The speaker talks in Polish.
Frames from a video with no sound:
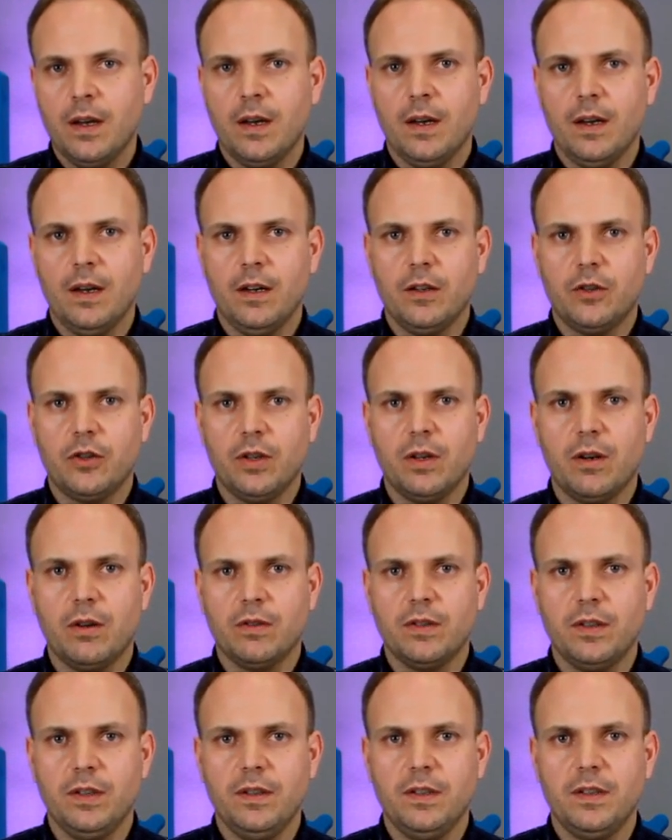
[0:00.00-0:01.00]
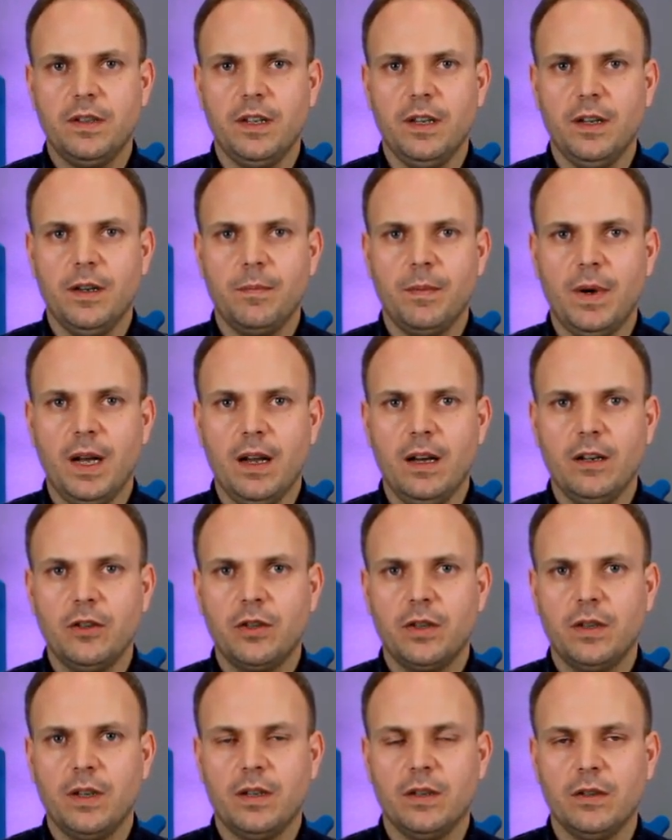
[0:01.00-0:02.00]
e, czy rosyjski
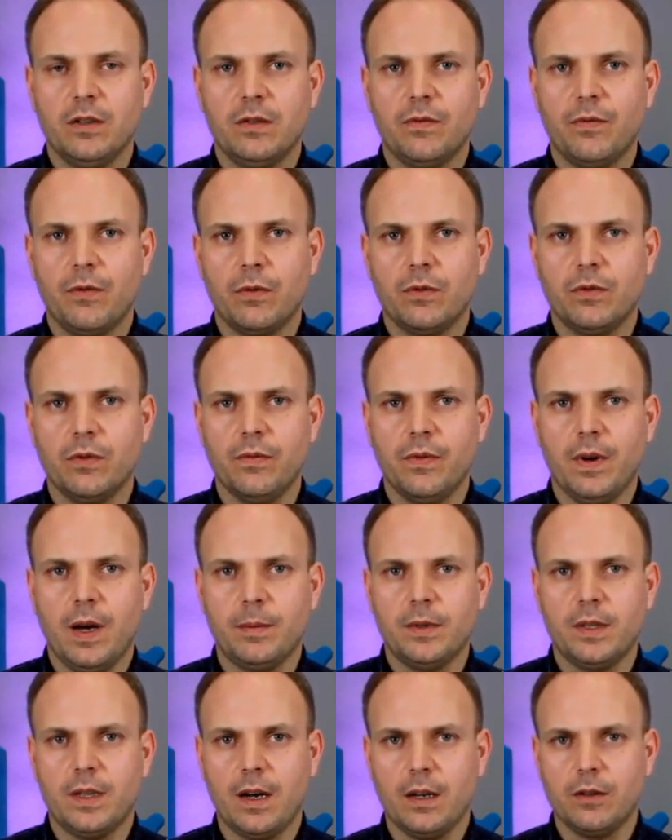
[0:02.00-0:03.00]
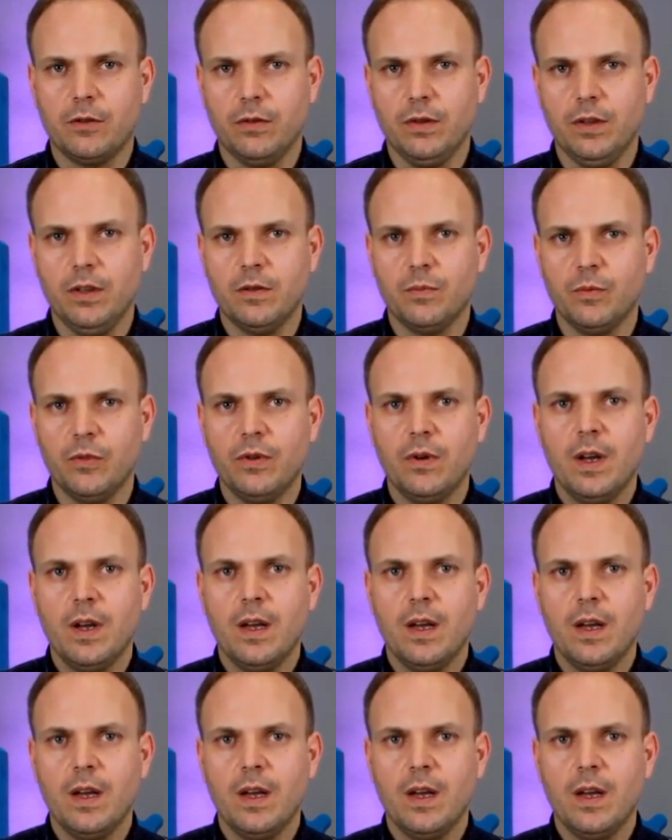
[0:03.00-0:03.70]
malarz, jeden z twórców abstrakcjonizmu,